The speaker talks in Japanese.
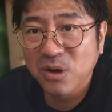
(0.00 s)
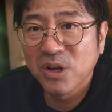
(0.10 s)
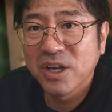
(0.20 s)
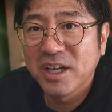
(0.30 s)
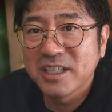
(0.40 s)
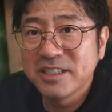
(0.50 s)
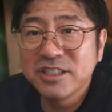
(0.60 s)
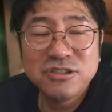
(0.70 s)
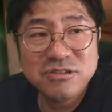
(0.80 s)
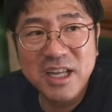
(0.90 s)
と。
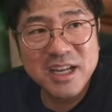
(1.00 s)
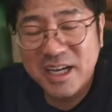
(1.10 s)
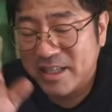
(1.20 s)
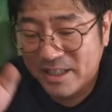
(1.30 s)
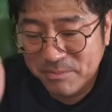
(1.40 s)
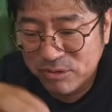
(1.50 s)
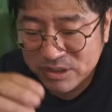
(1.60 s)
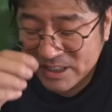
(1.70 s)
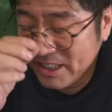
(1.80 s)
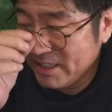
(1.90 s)
20年間でも
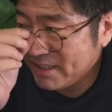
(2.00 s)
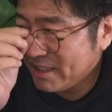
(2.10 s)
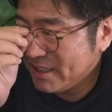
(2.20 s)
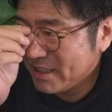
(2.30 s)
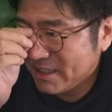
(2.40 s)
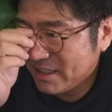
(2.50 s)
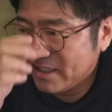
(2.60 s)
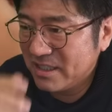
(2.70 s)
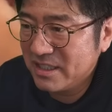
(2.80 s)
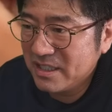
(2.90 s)
全然
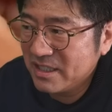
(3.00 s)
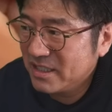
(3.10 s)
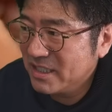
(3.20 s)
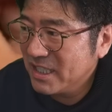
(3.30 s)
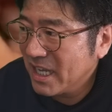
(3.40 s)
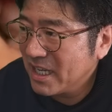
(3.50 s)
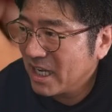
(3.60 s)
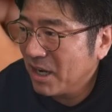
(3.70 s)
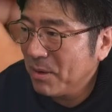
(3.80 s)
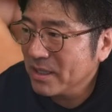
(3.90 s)
時代
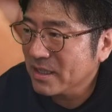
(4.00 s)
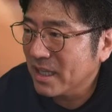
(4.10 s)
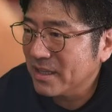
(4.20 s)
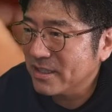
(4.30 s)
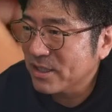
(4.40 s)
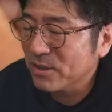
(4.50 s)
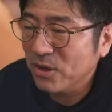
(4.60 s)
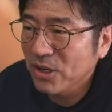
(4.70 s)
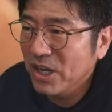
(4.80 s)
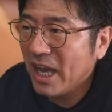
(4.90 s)
が変わったんですけ
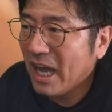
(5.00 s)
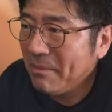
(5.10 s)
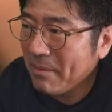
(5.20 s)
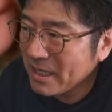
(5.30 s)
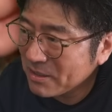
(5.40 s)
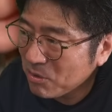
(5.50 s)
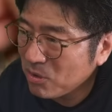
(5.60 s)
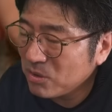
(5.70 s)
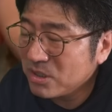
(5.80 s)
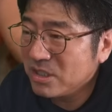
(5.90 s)
ど、あんまり
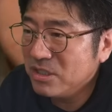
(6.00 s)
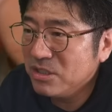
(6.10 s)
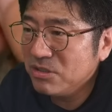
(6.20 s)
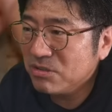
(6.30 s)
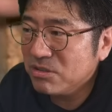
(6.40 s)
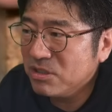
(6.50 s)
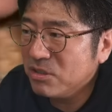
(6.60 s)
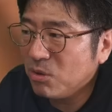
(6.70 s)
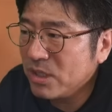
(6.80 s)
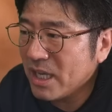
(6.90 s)
こう、穏
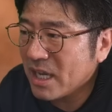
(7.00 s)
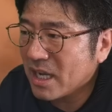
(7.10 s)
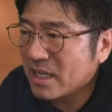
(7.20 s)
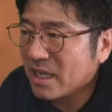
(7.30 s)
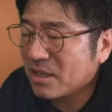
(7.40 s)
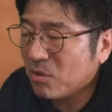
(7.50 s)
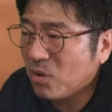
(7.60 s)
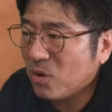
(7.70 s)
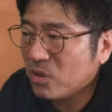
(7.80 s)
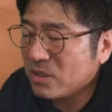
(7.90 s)
やかな、
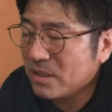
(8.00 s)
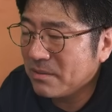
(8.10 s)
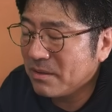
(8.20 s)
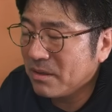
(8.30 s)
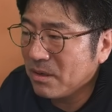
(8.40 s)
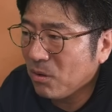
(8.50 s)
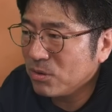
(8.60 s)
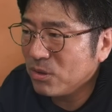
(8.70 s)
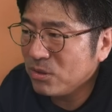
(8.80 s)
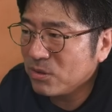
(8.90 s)
こう、
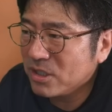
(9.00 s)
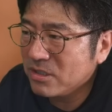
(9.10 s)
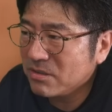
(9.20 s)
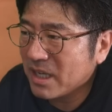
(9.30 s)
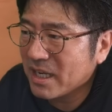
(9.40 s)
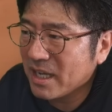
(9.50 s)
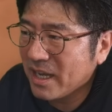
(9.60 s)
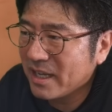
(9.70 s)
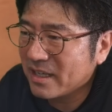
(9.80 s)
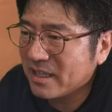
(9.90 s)
ほとんど気づかない
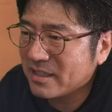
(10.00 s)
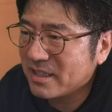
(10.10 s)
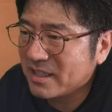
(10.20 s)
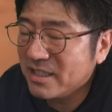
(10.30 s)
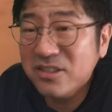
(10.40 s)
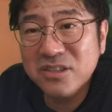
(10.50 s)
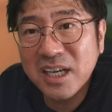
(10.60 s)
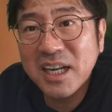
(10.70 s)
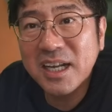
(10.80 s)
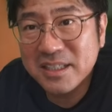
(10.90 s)
変化って気づ
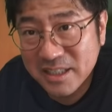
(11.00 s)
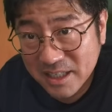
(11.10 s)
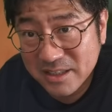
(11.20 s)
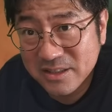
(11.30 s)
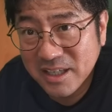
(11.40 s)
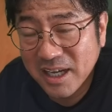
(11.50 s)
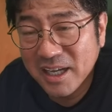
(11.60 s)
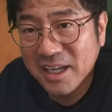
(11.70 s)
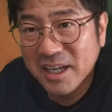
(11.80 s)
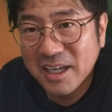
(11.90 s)
かないじゃないですか。
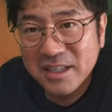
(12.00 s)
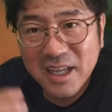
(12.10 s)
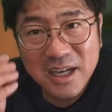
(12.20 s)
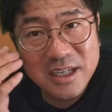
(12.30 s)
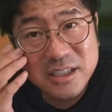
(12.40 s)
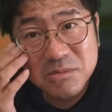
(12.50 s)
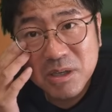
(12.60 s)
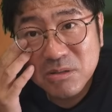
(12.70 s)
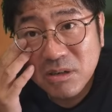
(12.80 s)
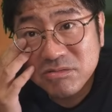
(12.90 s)
なんか
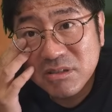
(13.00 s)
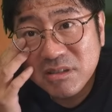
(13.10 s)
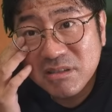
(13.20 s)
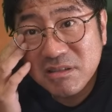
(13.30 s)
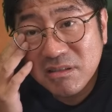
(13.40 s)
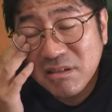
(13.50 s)
シワとか増えてきた